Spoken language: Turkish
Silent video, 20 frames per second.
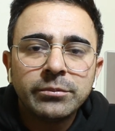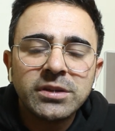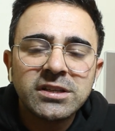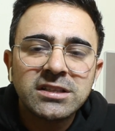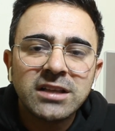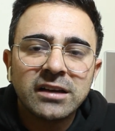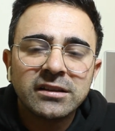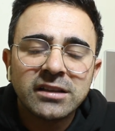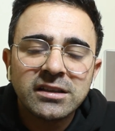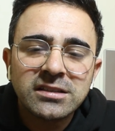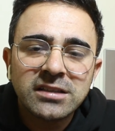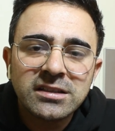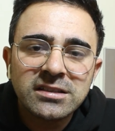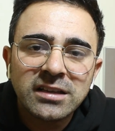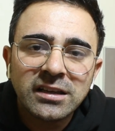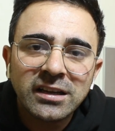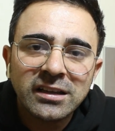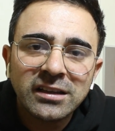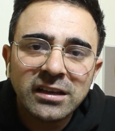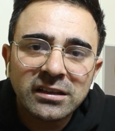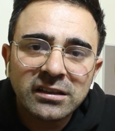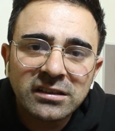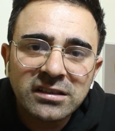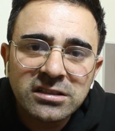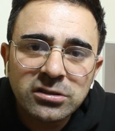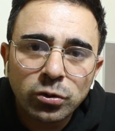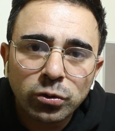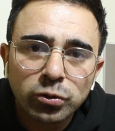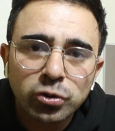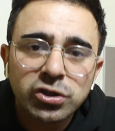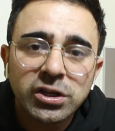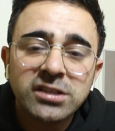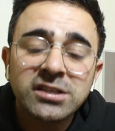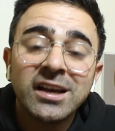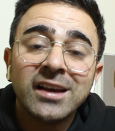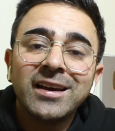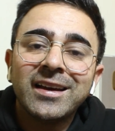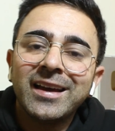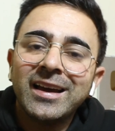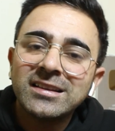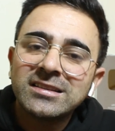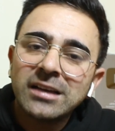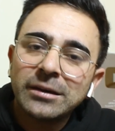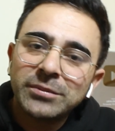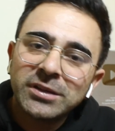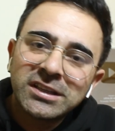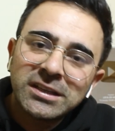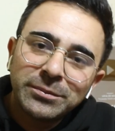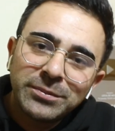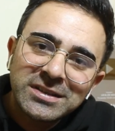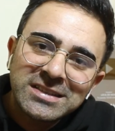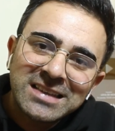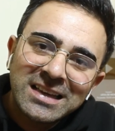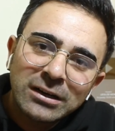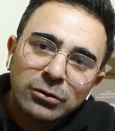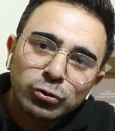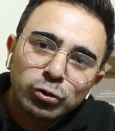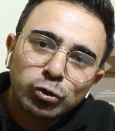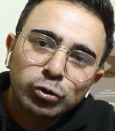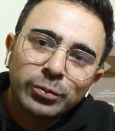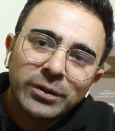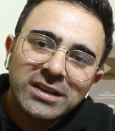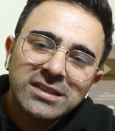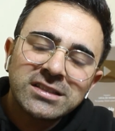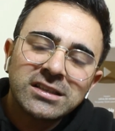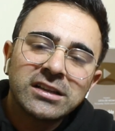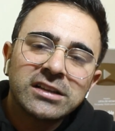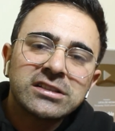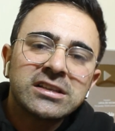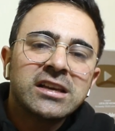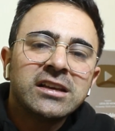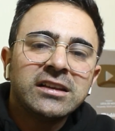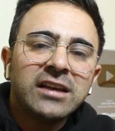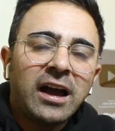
Bizler de sizlerin yanınızda olacağız. E tabii ki bizleri unutmazsınız.